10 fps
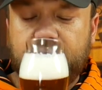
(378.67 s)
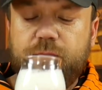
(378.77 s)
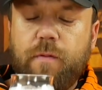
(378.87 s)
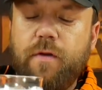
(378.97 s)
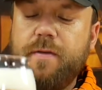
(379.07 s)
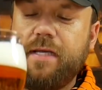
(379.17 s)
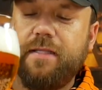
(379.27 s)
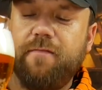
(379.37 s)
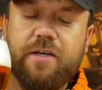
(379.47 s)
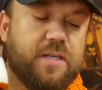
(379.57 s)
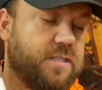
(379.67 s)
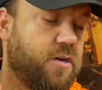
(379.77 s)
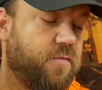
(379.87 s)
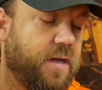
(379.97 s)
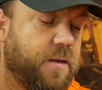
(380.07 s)
Spróbujmy zatem Wasze
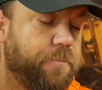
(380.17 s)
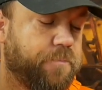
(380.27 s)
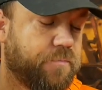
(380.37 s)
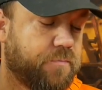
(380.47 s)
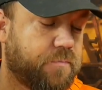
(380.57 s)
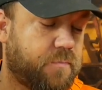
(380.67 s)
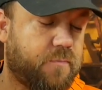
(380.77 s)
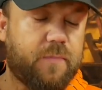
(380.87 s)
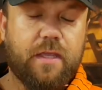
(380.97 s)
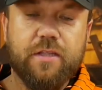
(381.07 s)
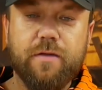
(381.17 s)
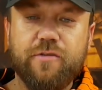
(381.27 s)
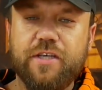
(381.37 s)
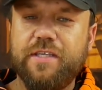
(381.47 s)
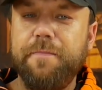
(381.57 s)
zdrowie tym
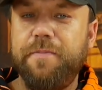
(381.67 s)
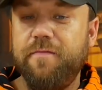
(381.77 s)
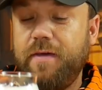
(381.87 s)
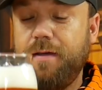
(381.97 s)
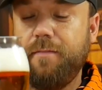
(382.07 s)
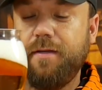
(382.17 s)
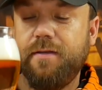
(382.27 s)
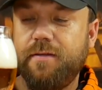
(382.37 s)
czeskim piwem.